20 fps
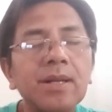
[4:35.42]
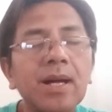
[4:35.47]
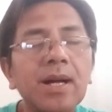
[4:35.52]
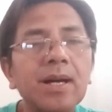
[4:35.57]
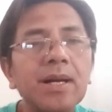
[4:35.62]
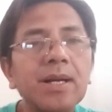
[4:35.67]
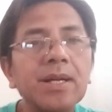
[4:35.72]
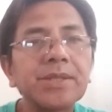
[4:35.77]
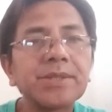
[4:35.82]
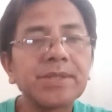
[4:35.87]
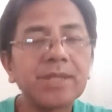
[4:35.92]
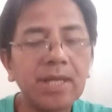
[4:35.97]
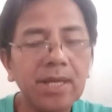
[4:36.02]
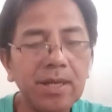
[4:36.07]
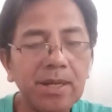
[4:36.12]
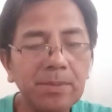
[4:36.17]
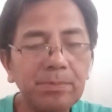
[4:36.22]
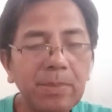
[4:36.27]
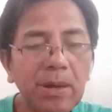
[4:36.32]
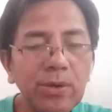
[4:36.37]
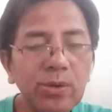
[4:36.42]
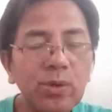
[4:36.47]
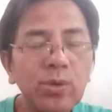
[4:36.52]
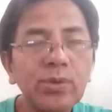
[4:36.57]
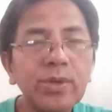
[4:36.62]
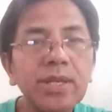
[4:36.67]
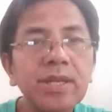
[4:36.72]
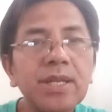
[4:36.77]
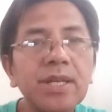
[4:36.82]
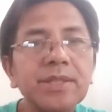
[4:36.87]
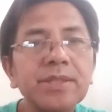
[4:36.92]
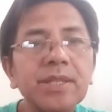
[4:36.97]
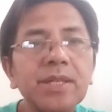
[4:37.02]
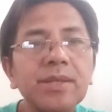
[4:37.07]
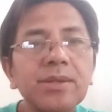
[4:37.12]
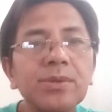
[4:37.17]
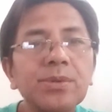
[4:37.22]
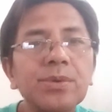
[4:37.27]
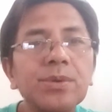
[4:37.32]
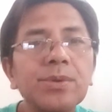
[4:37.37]
At uh, panoorin
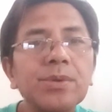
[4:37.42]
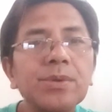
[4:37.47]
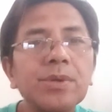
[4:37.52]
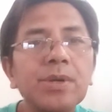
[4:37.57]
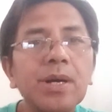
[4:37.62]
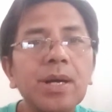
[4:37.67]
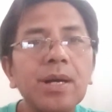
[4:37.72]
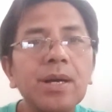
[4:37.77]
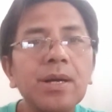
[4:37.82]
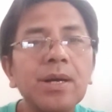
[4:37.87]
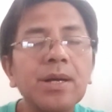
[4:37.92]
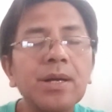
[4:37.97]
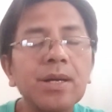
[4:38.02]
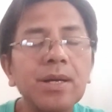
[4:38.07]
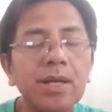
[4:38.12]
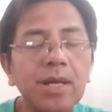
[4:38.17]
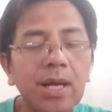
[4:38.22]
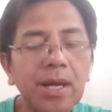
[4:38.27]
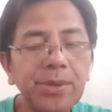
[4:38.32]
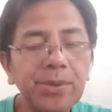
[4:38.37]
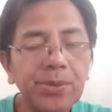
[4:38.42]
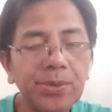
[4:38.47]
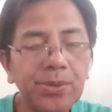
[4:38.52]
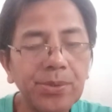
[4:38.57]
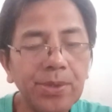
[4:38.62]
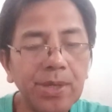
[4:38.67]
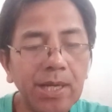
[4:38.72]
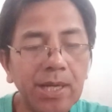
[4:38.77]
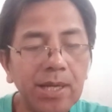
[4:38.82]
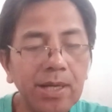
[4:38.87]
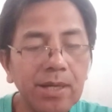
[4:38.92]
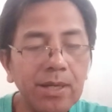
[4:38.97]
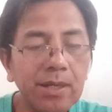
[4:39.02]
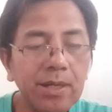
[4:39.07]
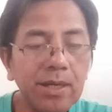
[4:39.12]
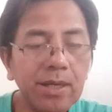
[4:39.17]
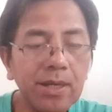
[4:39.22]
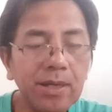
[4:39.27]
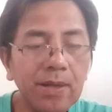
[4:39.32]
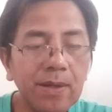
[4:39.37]
natin kung uh, ano ang
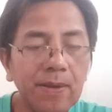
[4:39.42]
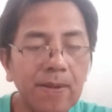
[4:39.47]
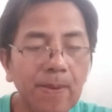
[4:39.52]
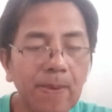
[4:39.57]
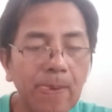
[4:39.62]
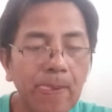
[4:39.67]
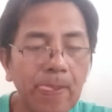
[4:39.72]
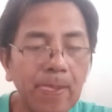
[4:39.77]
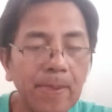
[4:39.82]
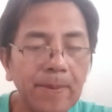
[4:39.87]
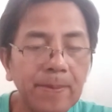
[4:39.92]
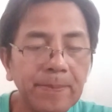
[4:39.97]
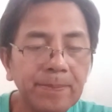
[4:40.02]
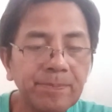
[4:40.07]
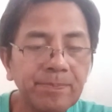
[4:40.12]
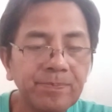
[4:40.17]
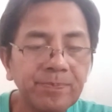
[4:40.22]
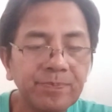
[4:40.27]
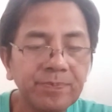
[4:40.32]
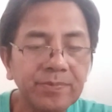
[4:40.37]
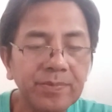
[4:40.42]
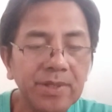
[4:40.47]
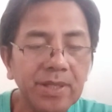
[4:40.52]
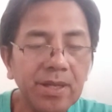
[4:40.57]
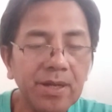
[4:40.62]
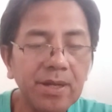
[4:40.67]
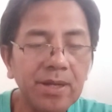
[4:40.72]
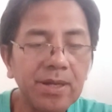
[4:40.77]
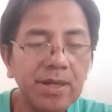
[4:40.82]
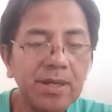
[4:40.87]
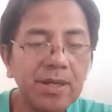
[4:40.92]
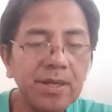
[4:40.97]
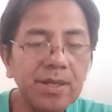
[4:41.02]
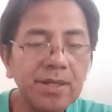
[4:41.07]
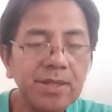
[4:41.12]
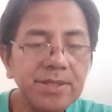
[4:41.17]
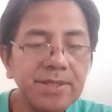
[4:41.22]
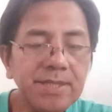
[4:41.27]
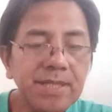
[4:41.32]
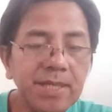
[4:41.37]
uh,
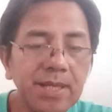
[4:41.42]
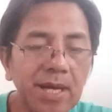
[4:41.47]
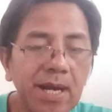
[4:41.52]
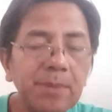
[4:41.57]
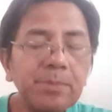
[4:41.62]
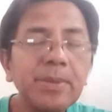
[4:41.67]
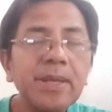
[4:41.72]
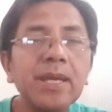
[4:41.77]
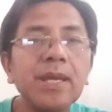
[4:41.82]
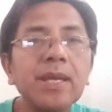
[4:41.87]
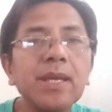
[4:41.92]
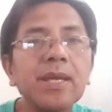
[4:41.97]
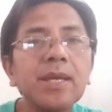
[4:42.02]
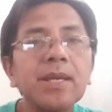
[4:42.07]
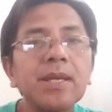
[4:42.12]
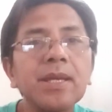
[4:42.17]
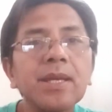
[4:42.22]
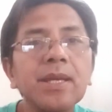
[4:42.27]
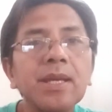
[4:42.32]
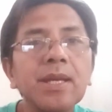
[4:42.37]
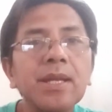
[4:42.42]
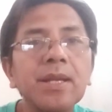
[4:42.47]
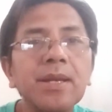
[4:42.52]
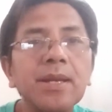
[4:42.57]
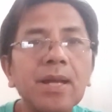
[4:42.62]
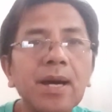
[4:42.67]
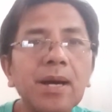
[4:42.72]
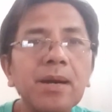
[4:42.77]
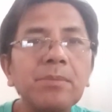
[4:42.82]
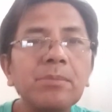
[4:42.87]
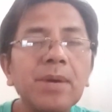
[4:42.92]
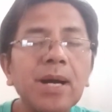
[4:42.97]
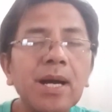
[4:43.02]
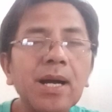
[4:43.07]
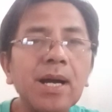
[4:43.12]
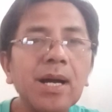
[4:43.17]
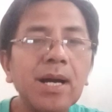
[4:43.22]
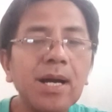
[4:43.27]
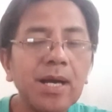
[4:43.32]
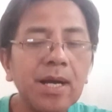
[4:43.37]
uh, sinabi ng
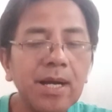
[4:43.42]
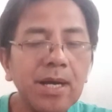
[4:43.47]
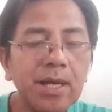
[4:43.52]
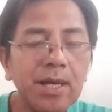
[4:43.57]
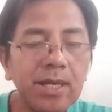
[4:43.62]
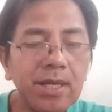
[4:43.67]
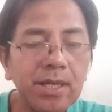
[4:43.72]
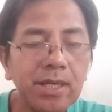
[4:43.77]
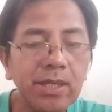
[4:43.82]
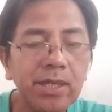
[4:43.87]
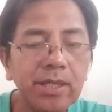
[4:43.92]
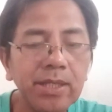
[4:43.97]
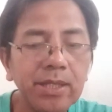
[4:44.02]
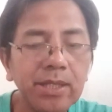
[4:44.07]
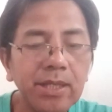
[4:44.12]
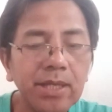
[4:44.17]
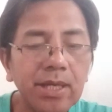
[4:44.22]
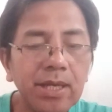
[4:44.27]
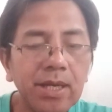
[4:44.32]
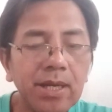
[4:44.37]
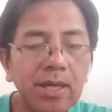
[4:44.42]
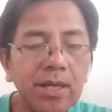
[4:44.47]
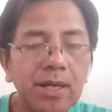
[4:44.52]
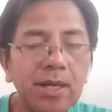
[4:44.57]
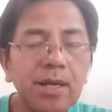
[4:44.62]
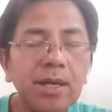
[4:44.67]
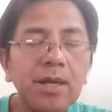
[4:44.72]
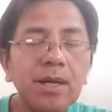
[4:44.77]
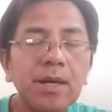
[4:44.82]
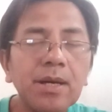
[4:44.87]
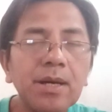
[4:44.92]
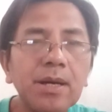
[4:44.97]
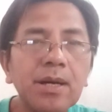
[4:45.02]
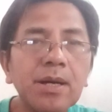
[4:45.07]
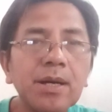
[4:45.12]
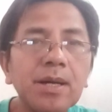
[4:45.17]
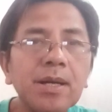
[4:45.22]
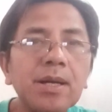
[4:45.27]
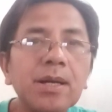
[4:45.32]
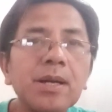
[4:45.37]
mga uh,
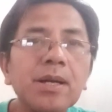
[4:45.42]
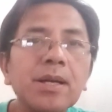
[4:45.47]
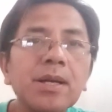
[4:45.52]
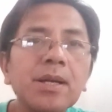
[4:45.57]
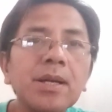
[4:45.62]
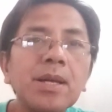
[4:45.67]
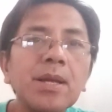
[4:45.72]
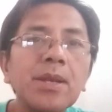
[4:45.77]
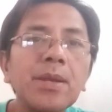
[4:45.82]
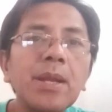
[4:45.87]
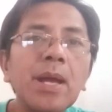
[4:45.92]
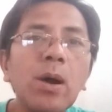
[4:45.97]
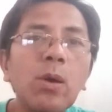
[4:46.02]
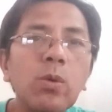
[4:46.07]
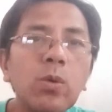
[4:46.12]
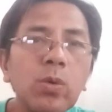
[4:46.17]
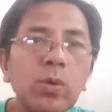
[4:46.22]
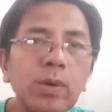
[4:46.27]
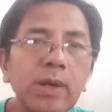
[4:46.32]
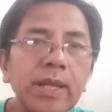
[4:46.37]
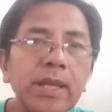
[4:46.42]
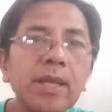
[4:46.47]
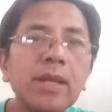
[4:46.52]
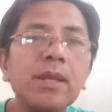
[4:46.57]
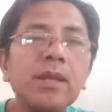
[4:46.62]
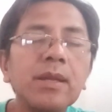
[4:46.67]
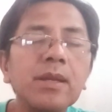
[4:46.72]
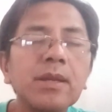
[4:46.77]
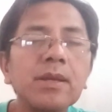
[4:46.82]
nahuli